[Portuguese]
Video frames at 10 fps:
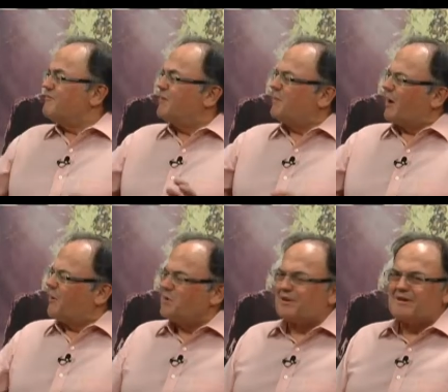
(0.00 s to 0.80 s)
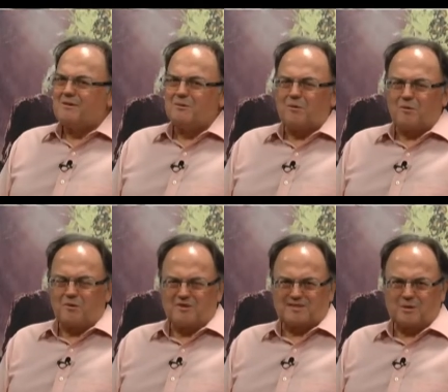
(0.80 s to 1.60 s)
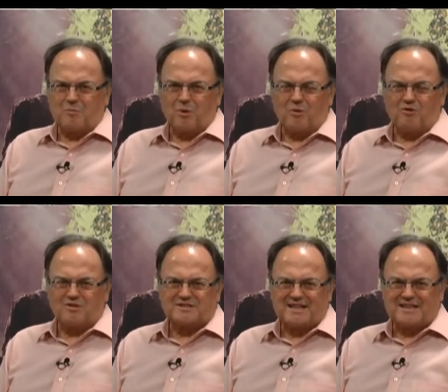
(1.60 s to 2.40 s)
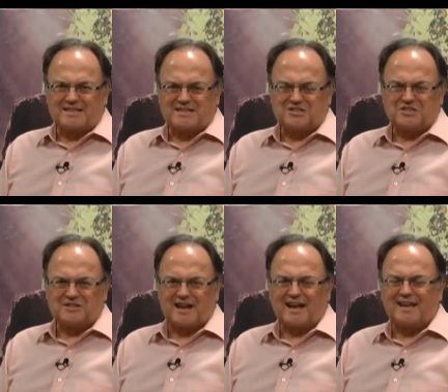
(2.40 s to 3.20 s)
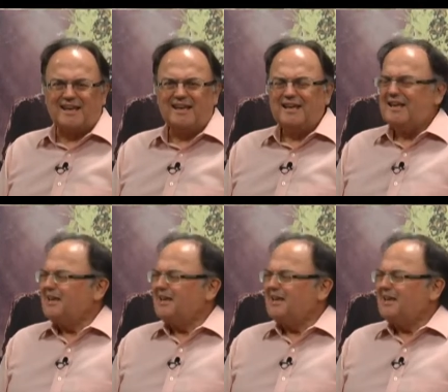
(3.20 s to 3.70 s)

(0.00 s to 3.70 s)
Vamos lá, Romildo, eu conversei um pouco com você antes da gente entrar aqui